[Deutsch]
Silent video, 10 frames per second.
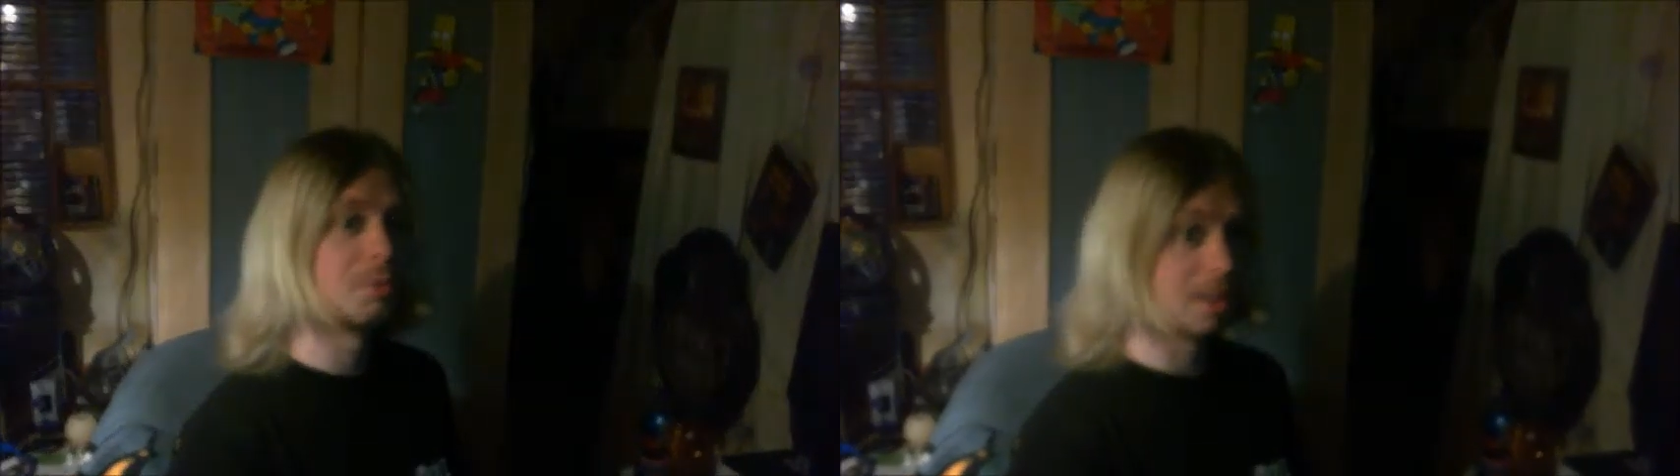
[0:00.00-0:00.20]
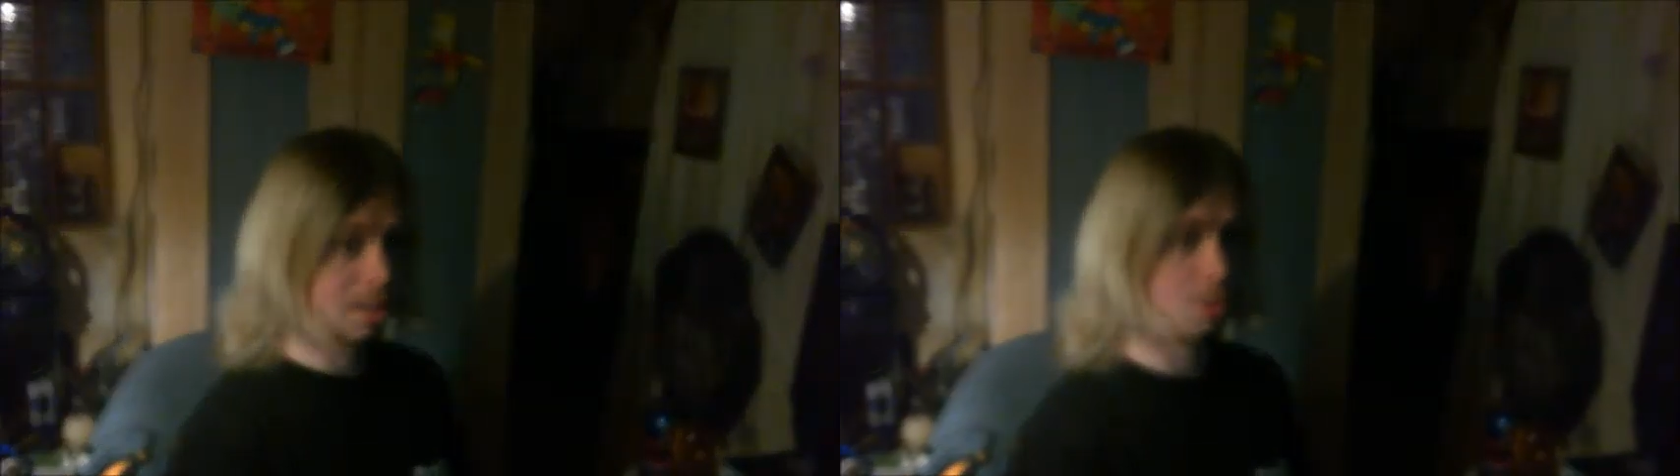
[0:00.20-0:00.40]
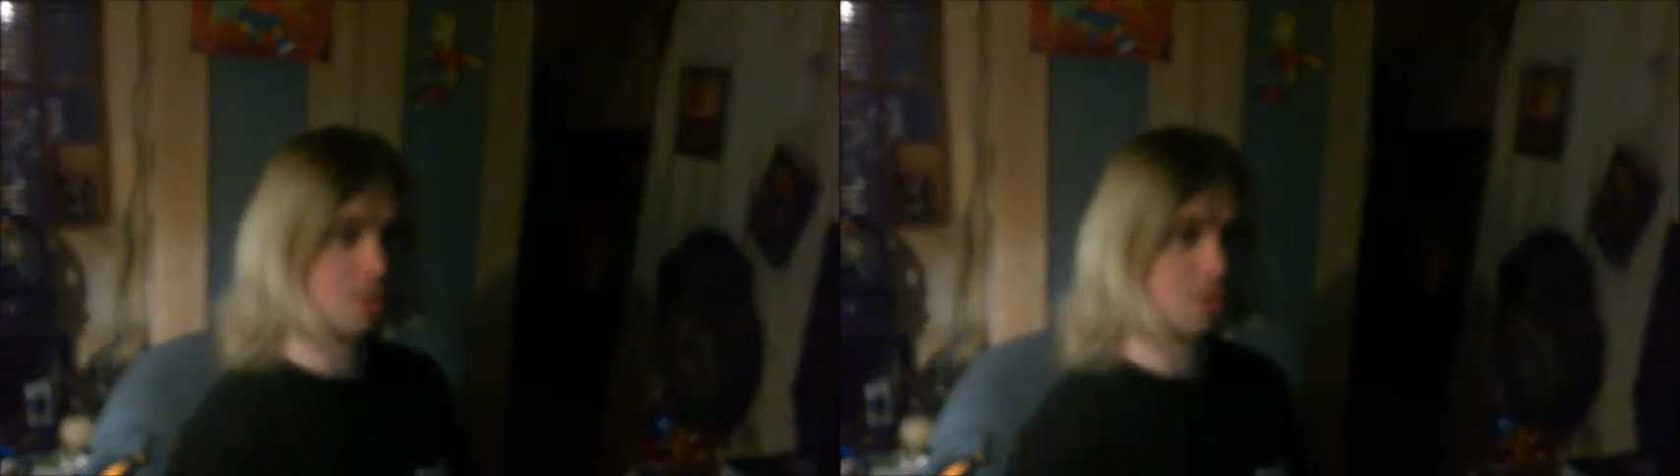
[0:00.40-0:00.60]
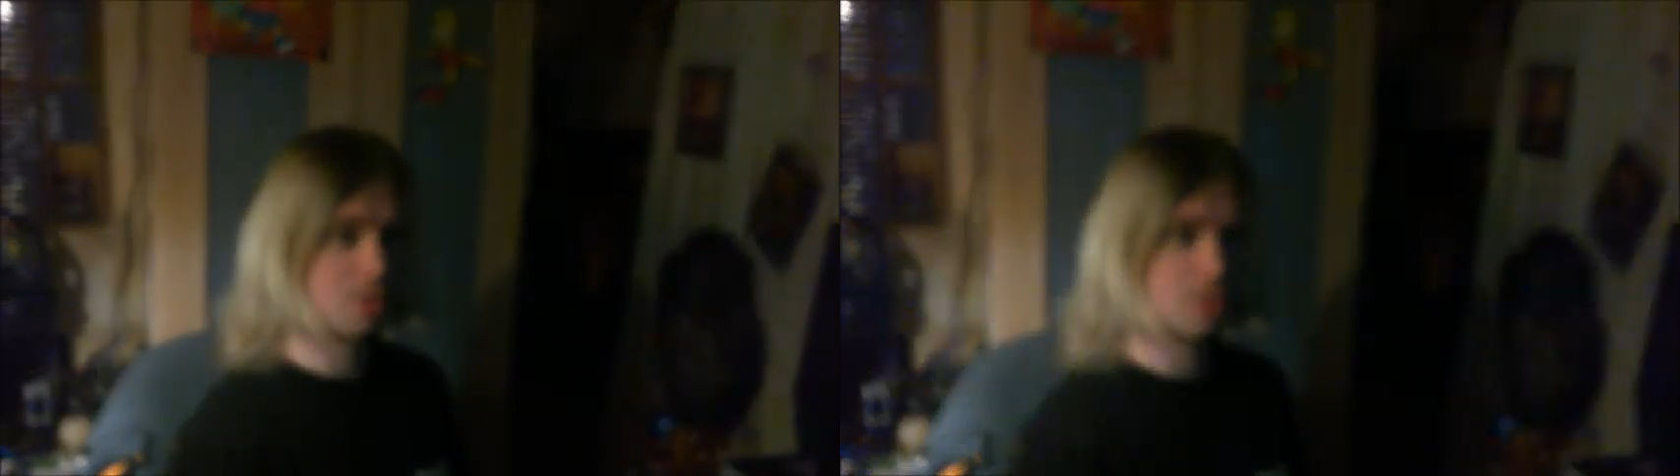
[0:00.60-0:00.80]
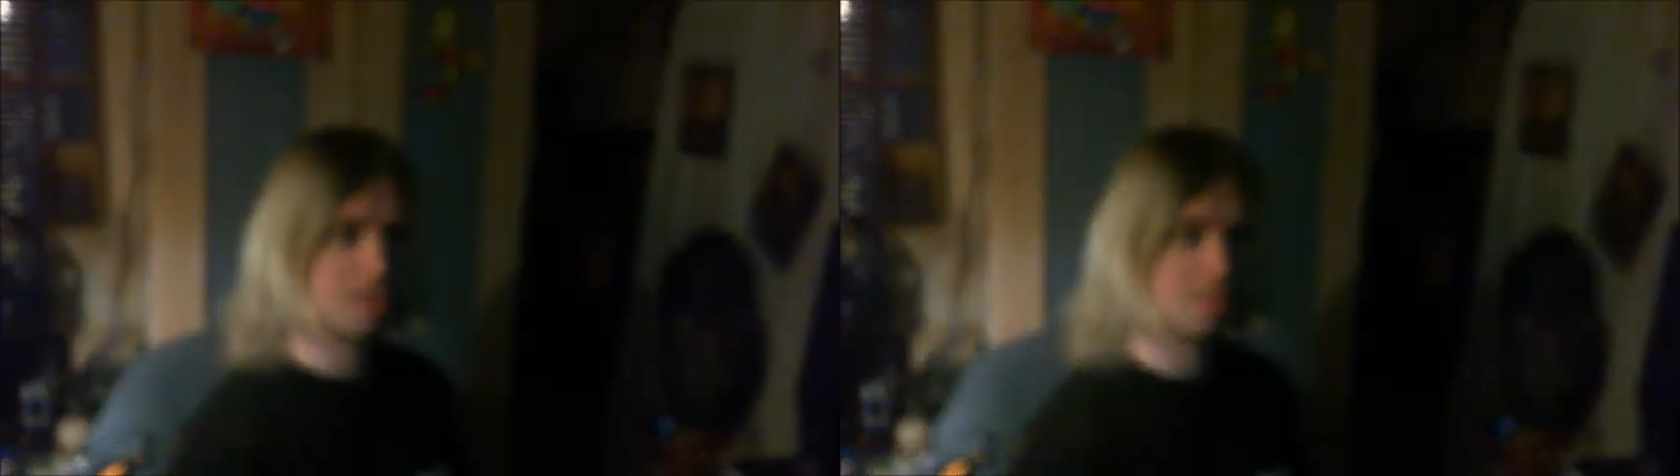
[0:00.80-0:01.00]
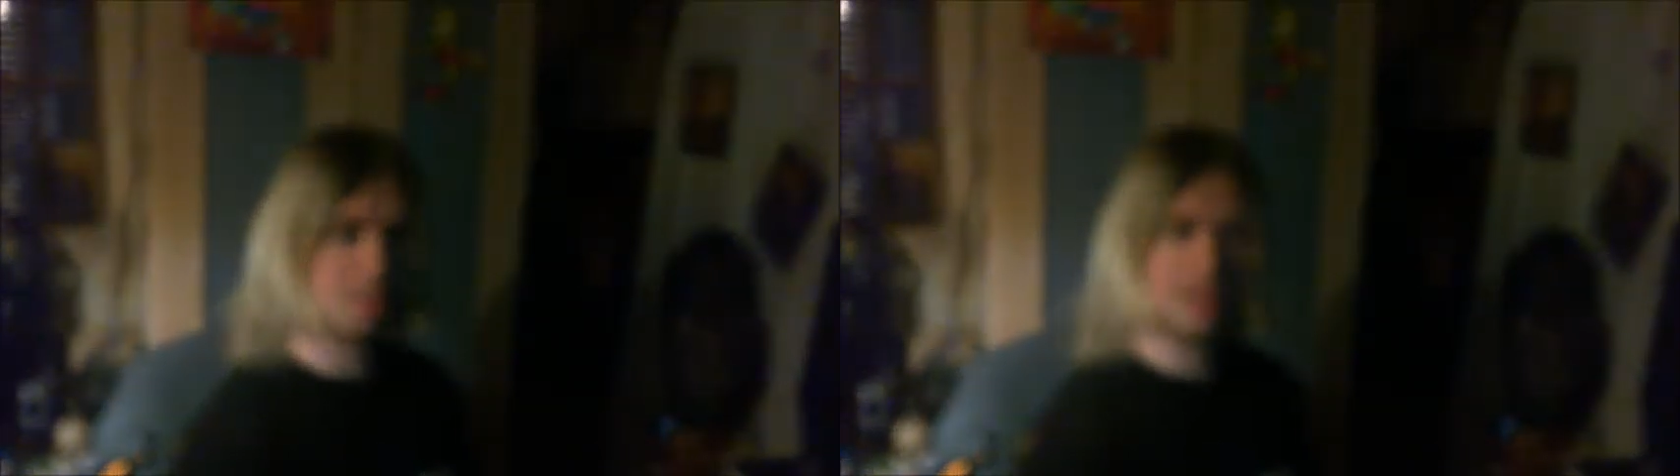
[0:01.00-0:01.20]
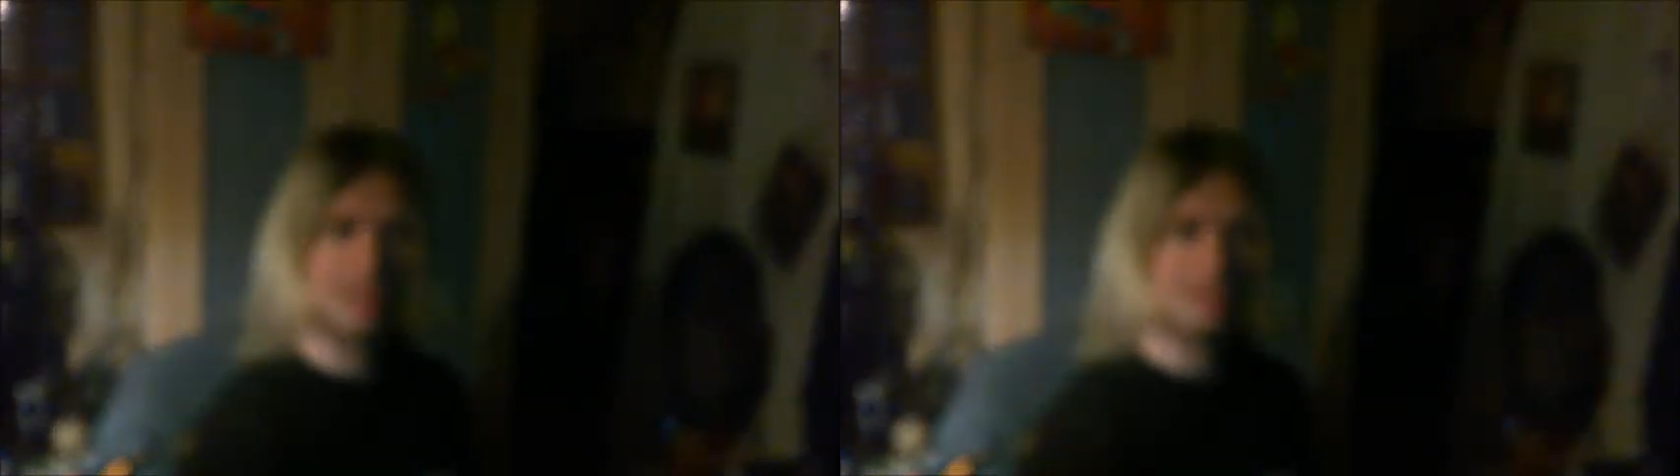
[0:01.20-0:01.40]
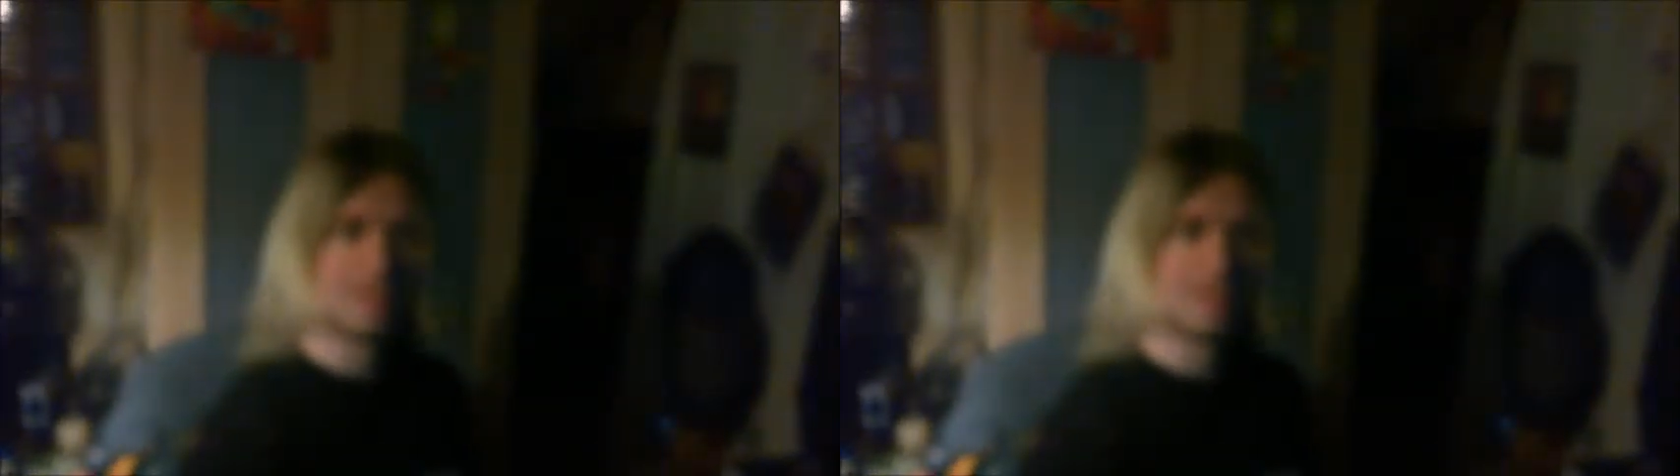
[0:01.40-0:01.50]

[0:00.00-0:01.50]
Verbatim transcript: werde ich ein neues Video dazu machen